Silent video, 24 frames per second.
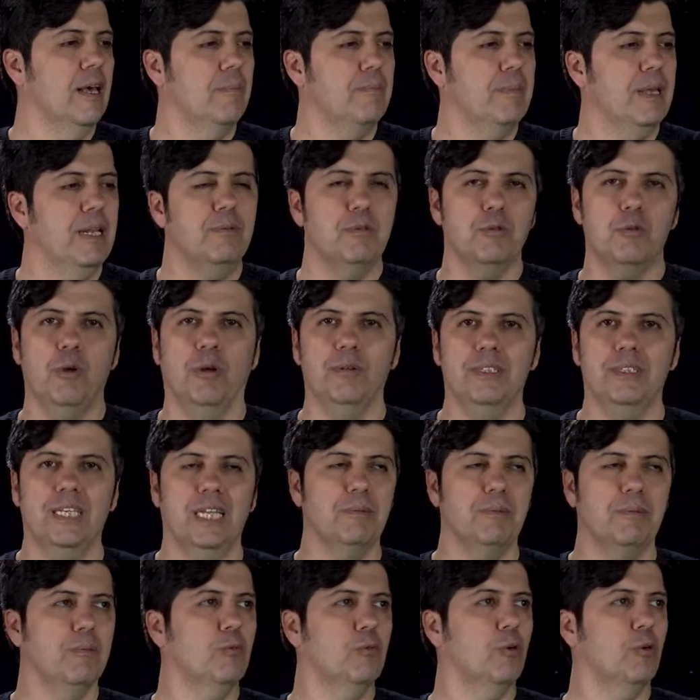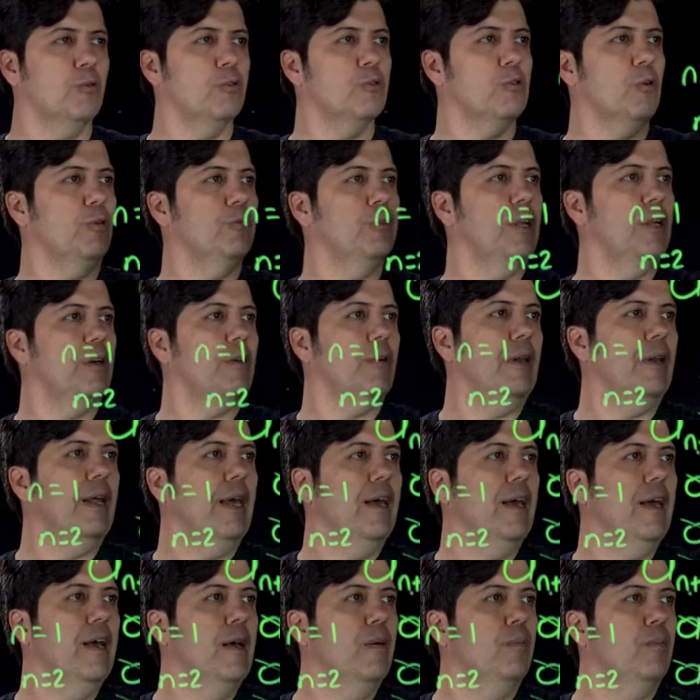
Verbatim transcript: Benim son terimim 9 olduğuna göre